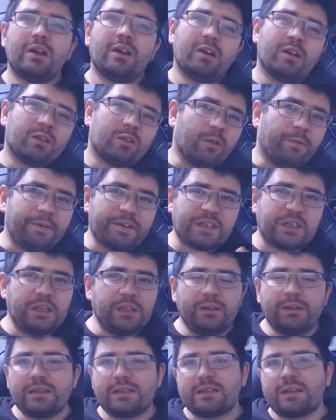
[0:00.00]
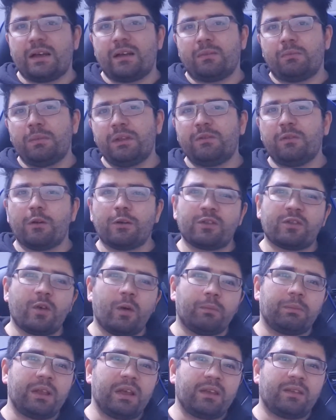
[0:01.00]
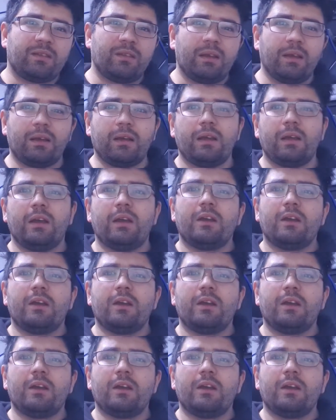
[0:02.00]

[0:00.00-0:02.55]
So verschiedene Sachen. Mittwochs kommt Technik,